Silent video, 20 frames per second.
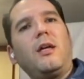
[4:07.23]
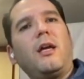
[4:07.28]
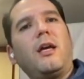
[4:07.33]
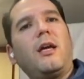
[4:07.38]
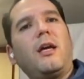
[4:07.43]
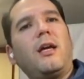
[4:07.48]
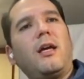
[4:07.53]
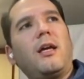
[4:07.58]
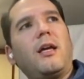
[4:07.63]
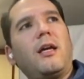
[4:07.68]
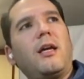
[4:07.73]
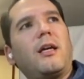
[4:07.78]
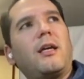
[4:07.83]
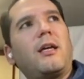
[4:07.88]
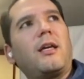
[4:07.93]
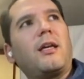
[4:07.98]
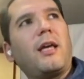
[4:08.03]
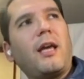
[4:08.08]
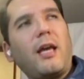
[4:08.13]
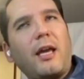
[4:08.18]
eh,
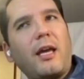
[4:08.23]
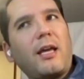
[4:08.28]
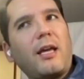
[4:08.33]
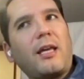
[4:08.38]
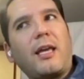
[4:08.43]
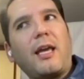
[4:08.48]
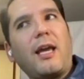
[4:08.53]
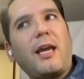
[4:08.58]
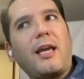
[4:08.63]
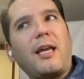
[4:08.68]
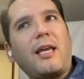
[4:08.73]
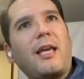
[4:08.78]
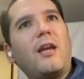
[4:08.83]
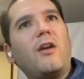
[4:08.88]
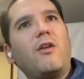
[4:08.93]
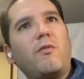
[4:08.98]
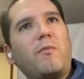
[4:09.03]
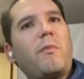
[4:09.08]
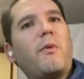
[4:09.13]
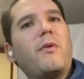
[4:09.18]
¿qué, qué,
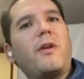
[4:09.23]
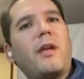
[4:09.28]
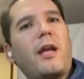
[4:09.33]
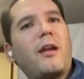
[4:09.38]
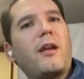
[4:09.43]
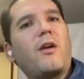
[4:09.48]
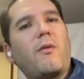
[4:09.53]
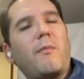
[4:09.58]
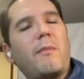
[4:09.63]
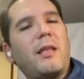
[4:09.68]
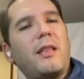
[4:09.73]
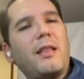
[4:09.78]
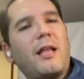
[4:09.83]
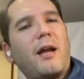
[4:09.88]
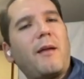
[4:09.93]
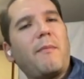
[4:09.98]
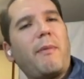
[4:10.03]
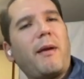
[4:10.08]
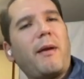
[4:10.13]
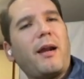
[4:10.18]
nos podría
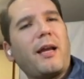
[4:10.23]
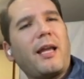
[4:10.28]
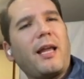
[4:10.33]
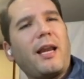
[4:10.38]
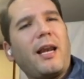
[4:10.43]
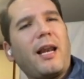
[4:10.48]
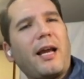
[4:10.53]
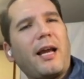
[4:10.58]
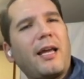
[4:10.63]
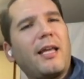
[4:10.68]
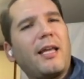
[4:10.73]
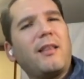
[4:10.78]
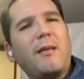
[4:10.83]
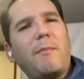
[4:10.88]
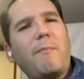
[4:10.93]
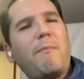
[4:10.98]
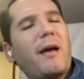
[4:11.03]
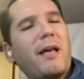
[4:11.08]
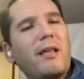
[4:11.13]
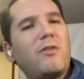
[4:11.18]
recomendar para que la gente
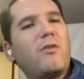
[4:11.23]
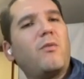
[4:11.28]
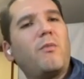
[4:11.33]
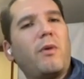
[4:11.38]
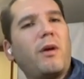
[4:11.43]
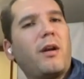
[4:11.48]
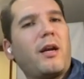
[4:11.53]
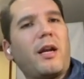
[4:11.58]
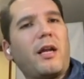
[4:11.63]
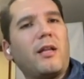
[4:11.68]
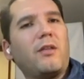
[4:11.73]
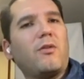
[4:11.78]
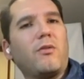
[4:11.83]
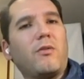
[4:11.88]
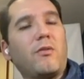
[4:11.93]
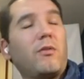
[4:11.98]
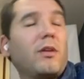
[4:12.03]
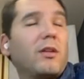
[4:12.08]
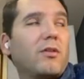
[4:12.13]
pase un buen rato, ¿no?